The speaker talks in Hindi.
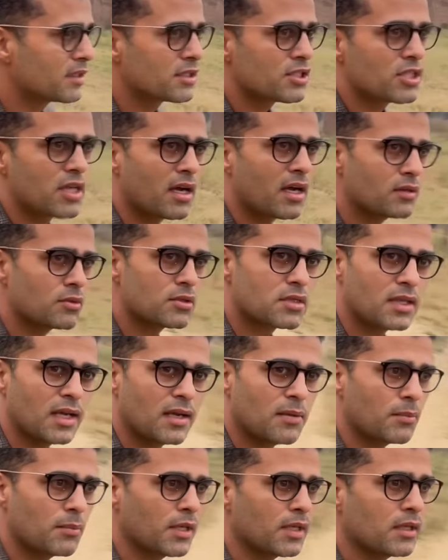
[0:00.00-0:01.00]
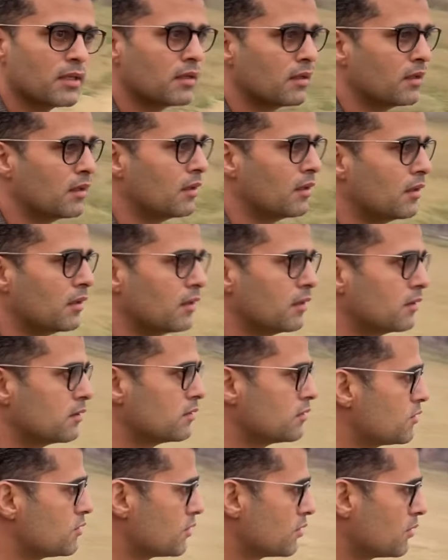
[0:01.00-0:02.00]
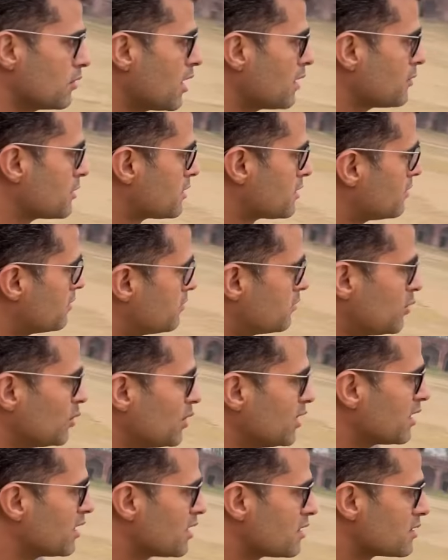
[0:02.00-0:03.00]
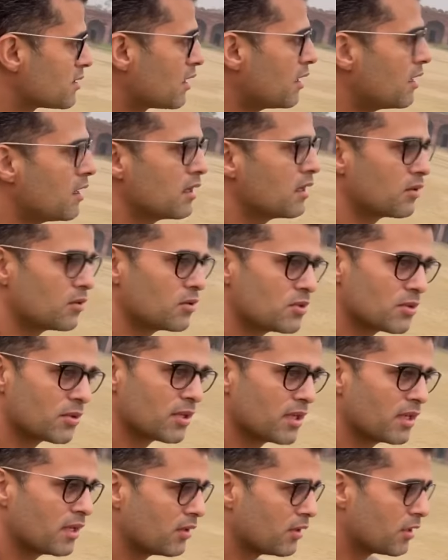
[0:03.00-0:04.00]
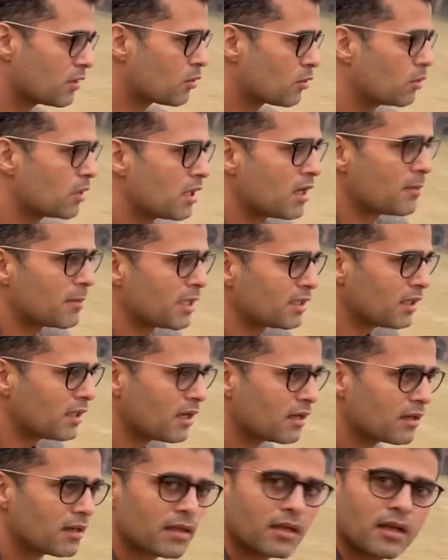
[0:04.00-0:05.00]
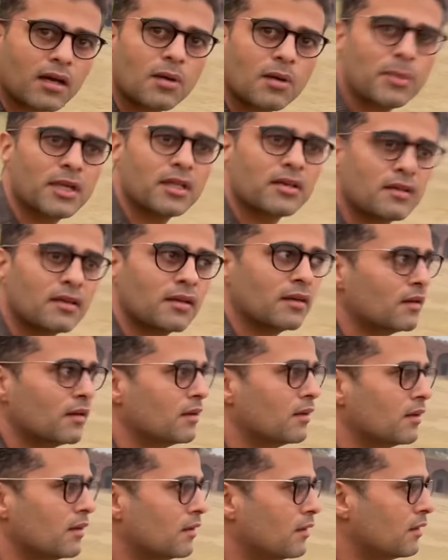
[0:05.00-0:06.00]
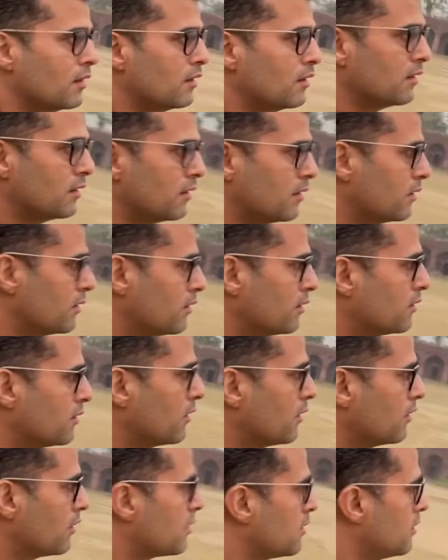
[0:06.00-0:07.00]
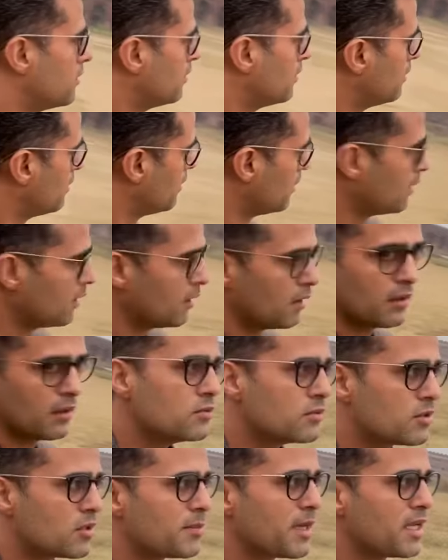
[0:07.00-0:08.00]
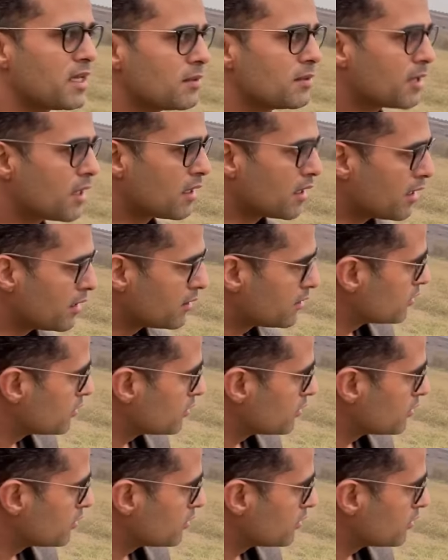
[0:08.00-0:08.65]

थे शायद उस टाइम पे जो आज पूरी तरह से खंडर हो चुके हैं ये खुला मैदान है यहाँ पे और जब पहली बार आए थे